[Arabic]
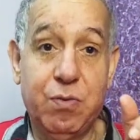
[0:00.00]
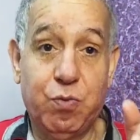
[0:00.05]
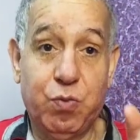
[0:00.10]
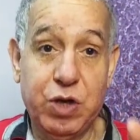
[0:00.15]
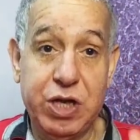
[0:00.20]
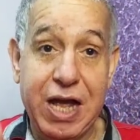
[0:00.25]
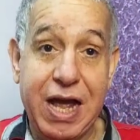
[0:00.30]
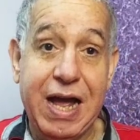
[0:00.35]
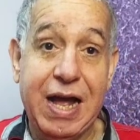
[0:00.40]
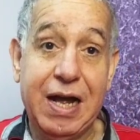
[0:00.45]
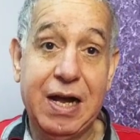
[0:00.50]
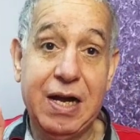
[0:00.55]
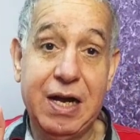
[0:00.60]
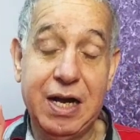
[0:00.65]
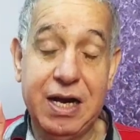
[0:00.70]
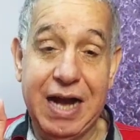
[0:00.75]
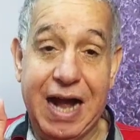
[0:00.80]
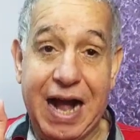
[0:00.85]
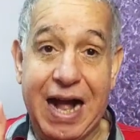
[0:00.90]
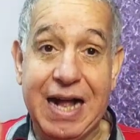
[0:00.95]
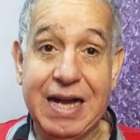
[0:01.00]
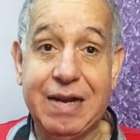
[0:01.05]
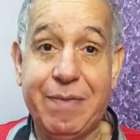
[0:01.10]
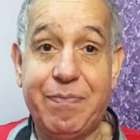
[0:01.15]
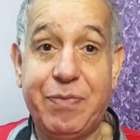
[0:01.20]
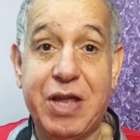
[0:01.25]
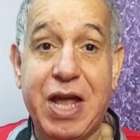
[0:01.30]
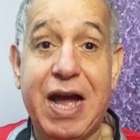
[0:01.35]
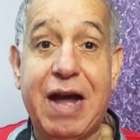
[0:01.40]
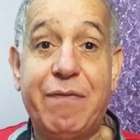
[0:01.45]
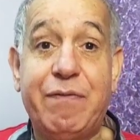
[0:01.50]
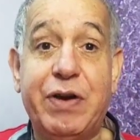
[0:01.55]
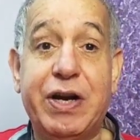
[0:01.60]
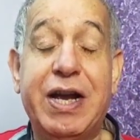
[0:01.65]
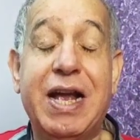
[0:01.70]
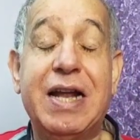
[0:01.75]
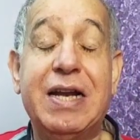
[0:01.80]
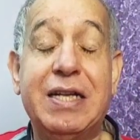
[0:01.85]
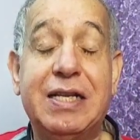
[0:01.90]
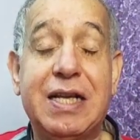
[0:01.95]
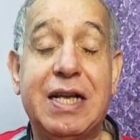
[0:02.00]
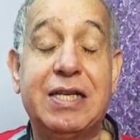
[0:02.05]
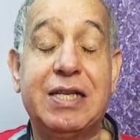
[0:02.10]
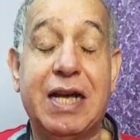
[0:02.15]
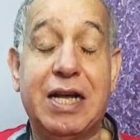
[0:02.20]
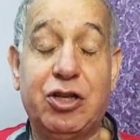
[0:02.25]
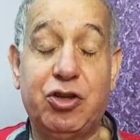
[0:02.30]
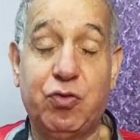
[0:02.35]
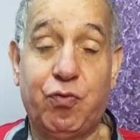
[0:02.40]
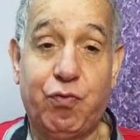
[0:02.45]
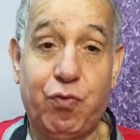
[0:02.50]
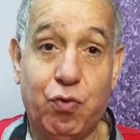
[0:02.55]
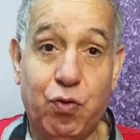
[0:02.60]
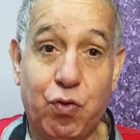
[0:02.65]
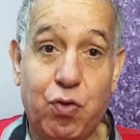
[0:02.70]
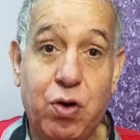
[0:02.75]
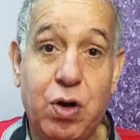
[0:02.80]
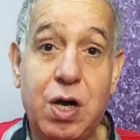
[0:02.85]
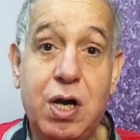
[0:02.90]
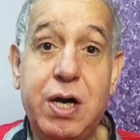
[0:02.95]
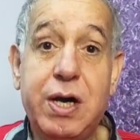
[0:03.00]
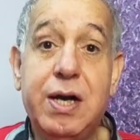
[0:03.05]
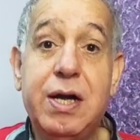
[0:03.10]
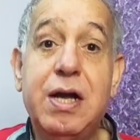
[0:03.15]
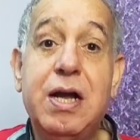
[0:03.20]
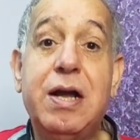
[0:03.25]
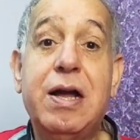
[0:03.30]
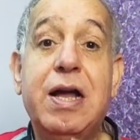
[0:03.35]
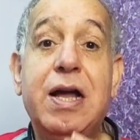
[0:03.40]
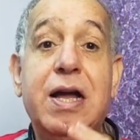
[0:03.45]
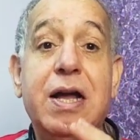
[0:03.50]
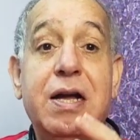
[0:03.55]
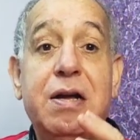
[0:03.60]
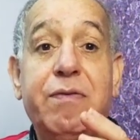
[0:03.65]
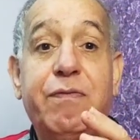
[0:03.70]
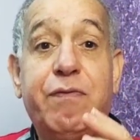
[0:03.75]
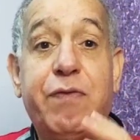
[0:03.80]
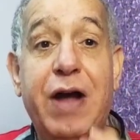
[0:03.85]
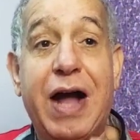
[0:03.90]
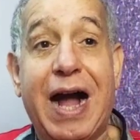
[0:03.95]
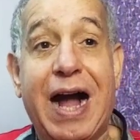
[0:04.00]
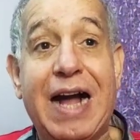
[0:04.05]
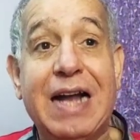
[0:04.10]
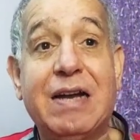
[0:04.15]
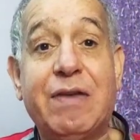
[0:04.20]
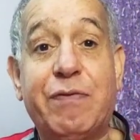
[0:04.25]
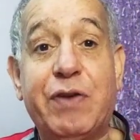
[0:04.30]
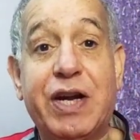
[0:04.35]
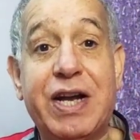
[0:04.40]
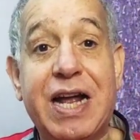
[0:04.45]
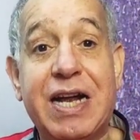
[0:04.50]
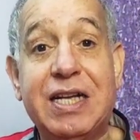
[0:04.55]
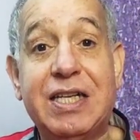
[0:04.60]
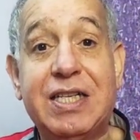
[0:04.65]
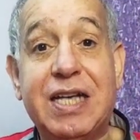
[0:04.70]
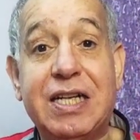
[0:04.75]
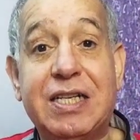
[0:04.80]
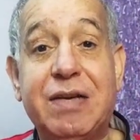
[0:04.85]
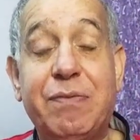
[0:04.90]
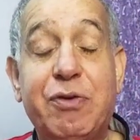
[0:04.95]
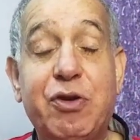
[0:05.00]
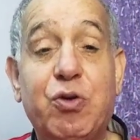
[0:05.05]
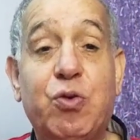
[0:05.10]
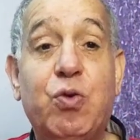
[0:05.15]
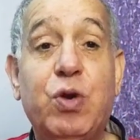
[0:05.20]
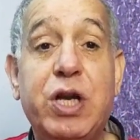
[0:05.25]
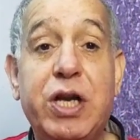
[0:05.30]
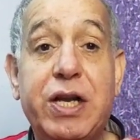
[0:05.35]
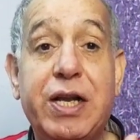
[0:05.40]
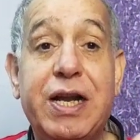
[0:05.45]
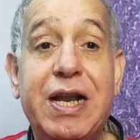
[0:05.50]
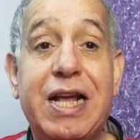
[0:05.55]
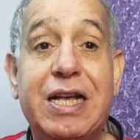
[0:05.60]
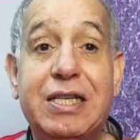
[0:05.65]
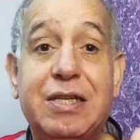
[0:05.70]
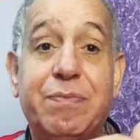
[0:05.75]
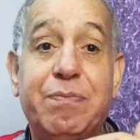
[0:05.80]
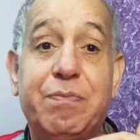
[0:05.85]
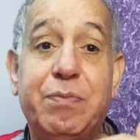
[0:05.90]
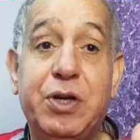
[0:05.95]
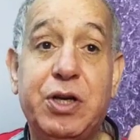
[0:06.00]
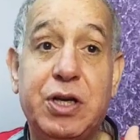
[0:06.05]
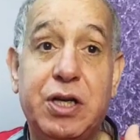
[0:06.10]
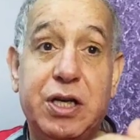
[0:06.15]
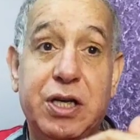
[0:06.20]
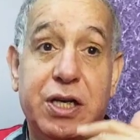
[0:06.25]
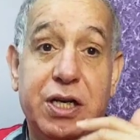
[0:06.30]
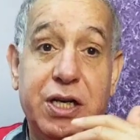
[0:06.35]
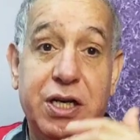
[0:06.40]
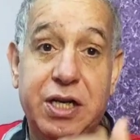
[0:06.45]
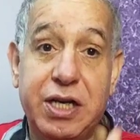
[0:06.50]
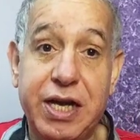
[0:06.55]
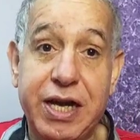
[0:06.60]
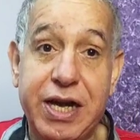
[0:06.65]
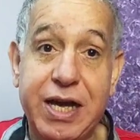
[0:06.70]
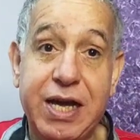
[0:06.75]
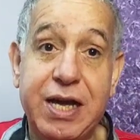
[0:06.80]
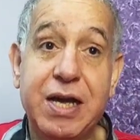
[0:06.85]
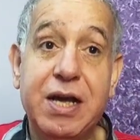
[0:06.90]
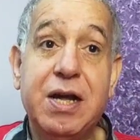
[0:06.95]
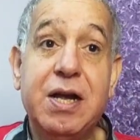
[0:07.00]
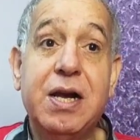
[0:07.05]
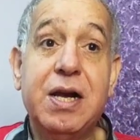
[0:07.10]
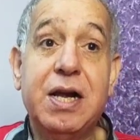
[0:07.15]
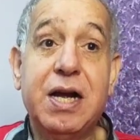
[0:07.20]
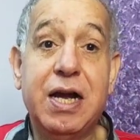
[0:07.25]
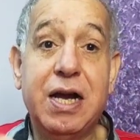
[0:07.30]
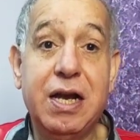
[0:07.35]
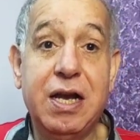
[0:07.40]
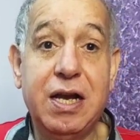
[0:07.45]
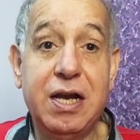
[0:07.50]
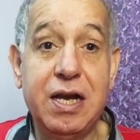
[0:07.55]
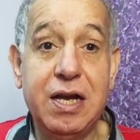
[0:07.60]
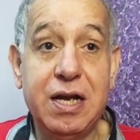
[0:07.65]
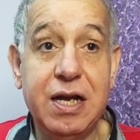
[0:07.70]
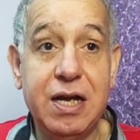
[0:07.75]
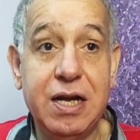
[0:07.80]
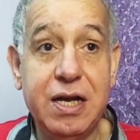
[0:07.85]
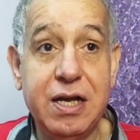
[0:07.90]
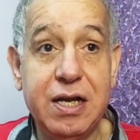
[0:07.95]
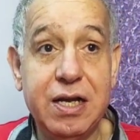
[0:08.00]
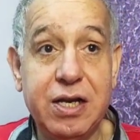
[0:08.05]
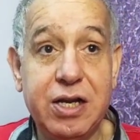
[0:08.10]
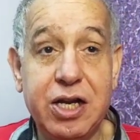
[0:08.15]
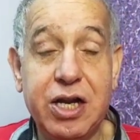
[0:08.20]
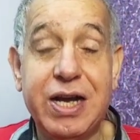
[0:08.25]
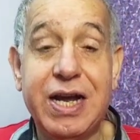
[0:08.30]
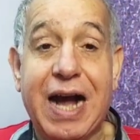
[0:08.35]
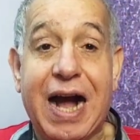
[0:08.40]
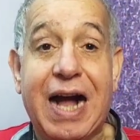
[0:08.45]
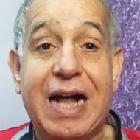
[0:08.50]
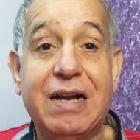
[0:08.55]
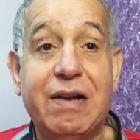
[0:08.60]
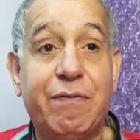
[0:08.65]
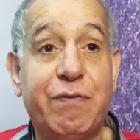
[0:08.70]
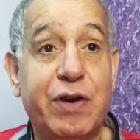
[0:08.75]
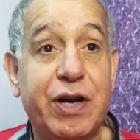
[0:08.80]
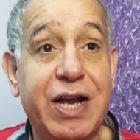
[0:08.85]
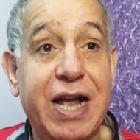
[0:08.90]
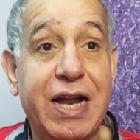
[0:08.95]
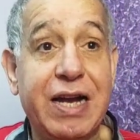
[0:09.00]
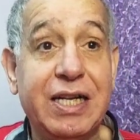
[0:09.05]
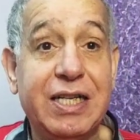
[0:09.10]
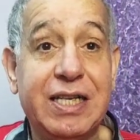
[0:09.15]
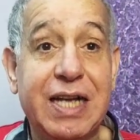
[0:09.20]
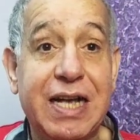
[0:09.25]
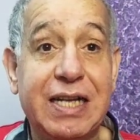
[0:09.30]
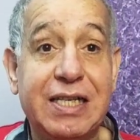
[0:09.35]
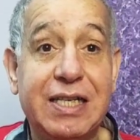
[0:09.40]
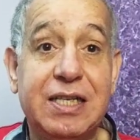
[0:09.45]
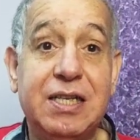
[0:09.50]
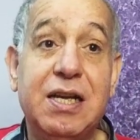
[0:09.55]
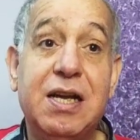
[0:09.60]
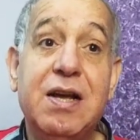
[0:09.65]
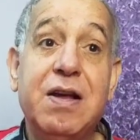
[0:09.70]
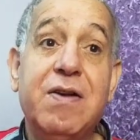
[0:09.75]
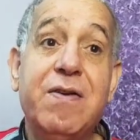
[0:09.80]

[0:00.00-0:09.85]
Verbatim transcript: وده العقد بتاع فرجان الساسي هتشوفوه آه، عقد فرجان الساسي بيقول ان لازم ينتهي ينتهي عقد فرجان الساسي